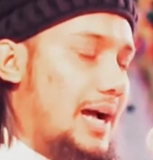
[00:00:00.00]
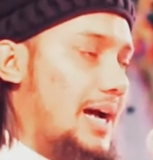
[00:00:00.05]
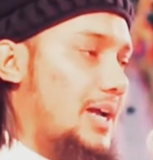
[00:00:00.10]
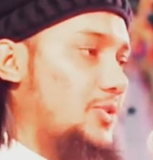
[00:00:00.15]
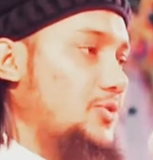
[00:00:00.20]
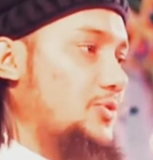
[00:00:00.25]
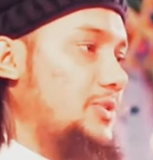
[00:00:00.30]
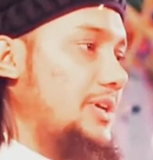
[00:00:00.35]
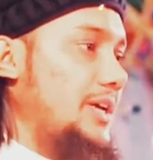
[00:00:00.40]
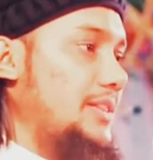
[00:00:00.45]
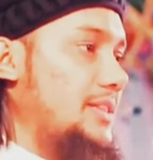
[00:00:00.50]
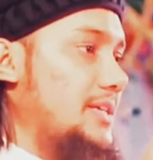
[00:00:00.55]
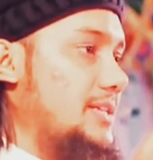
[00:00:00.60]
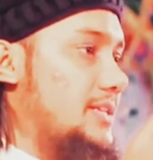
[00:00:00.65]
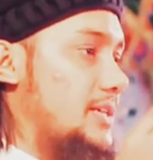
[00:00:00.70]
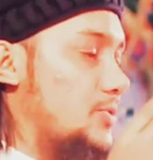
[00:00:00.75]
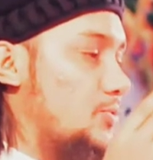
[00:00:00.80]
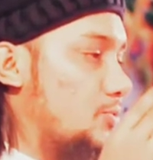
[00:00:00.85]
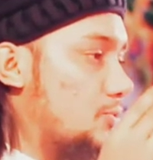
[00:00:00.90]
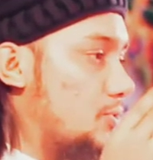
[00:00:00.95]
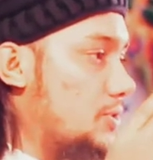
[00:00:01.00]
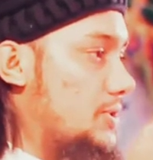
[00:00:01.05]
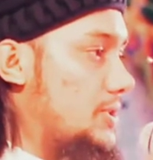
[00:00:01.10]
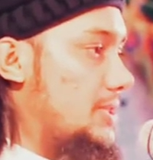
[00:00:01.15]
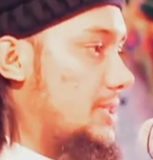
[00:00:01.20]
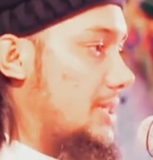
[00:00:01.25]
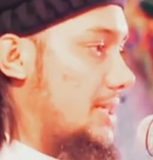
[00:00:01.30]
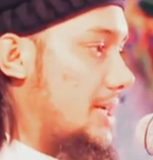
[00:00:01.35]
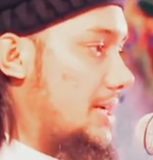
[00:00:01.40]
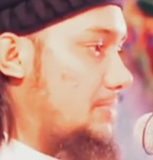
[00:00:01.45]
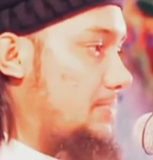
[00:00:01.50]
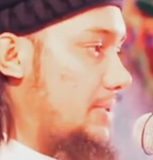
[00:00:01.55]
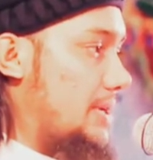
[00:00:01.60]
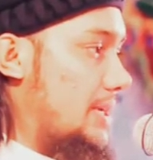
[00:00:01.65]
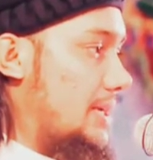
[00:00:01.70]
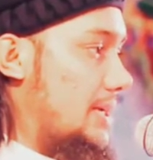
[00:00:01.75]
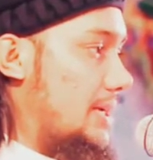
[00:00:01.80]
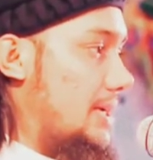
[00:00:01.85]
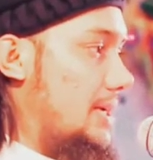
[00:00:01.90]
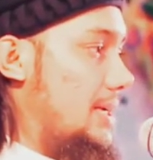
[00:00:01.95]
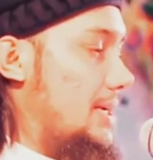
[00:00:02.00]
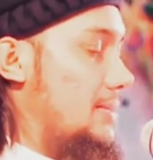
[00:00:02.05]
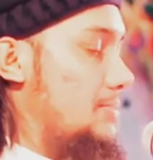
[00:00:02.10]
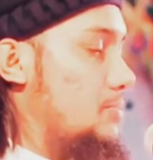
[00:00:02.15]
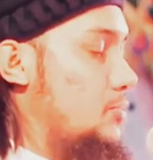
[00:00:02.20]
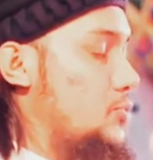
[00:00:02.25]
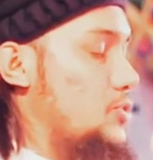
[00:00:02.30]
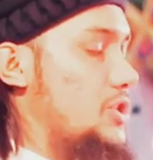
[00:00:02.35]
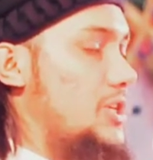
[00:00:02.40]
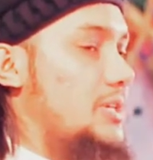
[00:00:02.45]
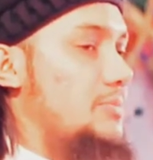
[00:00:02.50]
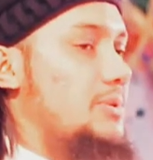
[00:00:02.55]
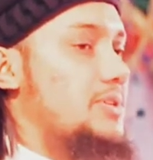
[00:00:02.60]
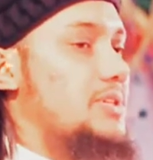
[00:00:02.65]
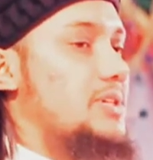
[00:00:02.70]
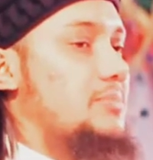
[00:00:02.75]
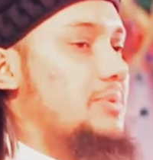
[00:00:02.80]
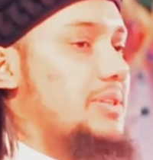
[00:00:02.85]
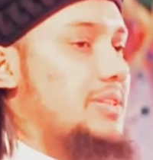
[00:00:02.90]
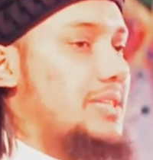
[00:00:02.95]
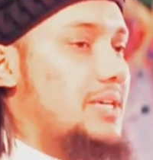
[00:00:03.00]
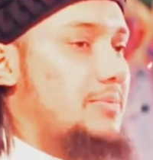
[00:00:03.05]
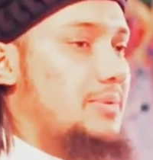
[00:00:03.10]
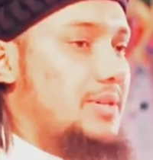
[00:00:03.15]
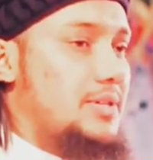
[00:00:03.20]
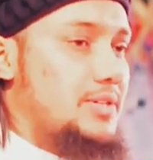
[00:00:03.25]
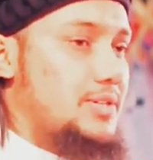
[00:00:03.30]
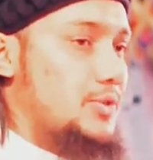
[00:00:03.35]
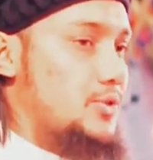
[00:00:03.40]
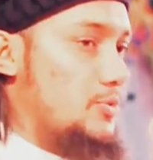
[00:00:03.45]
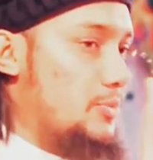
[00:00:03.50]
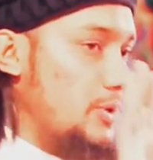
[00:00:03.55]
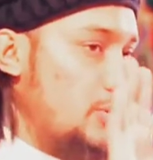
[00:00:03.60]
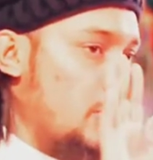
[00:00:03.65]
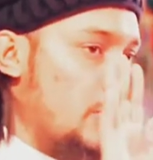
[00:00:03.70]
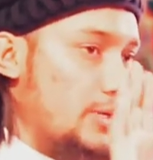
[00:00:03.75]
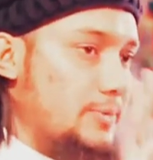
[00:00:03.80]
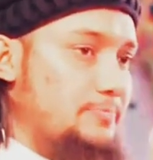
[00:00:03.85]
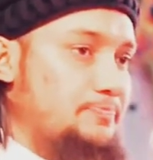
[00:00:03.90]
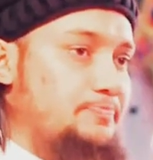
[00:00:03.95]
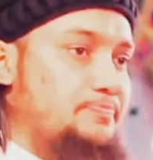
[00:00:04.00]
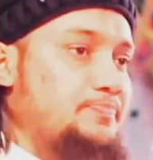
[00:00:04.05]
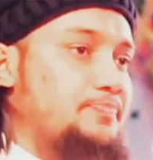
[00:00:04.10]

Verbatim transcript: আর যদি এই তিনটার উত্তর দিতে না পারে বুঝে নিবে সে মিথ্যাবাদী সে নবী নয়